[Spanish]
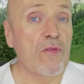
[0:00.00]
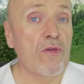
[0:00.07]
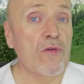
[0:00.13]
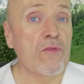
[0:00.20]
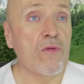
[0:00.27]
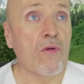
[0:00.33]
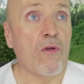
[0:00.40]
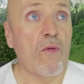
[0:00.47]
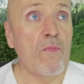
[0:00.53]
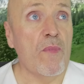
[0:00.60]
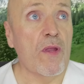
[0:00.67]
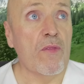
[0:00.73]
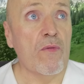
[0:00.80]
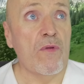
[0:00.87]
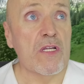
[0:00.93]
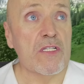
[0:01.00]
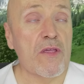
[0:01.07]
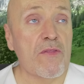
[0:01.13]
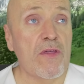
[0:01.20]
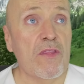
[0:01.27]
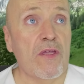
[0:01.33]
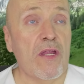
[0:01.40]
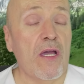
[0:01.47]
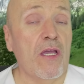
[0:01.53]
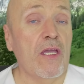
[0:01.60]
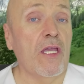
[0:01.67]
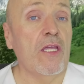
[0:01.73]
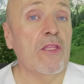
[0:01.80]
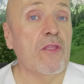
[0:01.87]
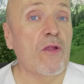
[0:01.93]
de otro con verduras, etcétera
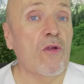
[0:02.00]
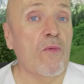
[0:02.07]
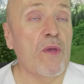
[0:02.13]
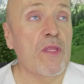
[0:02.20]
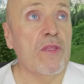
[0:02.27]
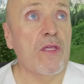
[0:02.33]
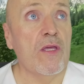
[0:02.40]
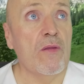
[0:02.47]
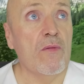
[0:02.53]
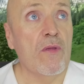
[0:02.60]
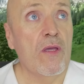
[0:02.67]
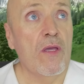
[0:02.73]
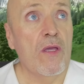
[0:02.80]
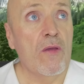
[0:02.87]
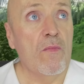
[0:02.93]
y te lo venden